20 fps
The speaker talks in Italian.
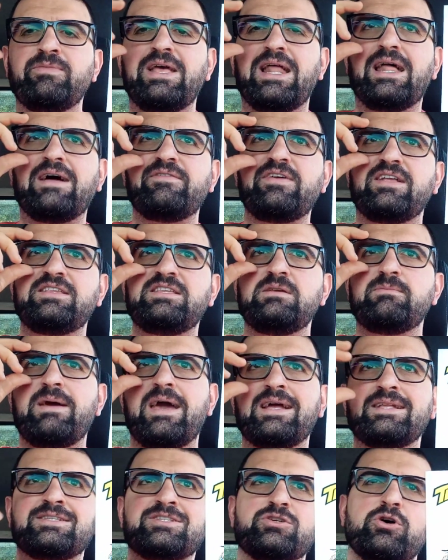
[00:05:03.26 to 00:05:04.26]
nella via di
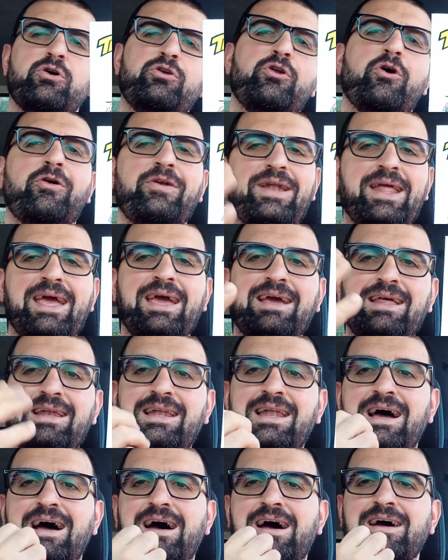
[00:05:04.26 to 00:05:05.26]
mezzo, non è
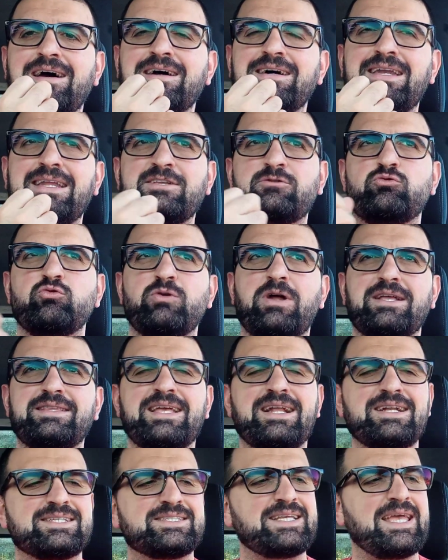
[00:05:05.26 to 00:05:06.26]
la lettura
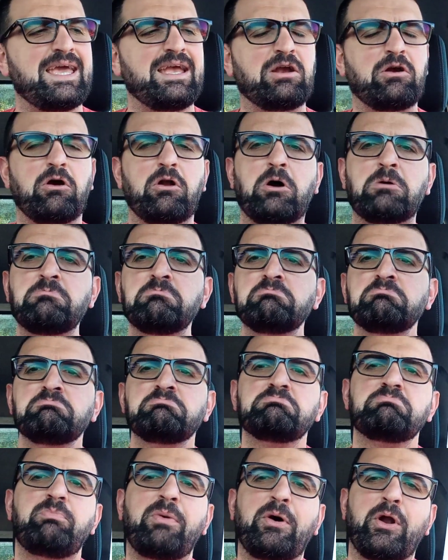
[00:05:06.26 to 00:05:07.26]
del del secolo,
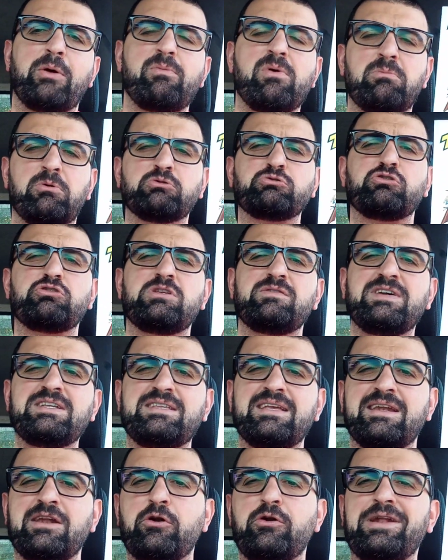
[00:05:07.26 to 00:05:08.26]
però a mio modo di
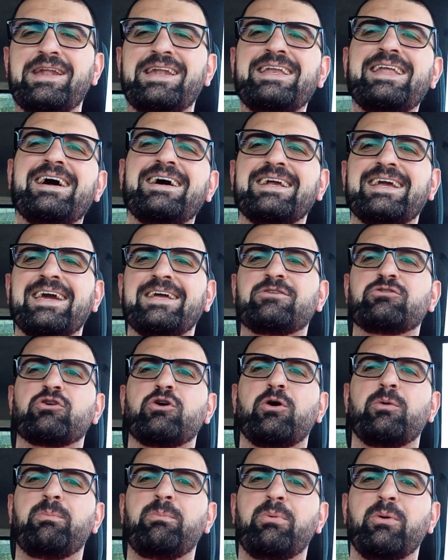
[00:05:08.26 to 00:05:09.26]
vedere non è neanche
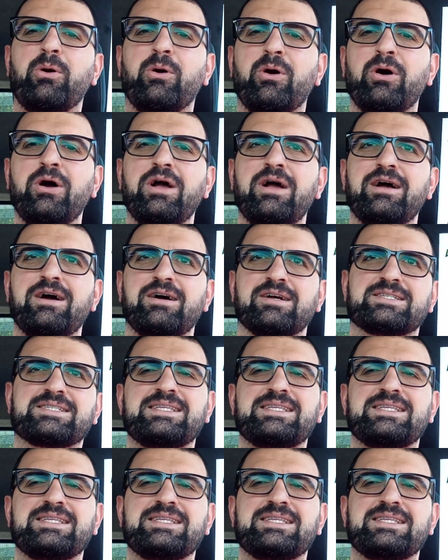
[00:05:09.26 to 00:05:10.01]
troppo eh,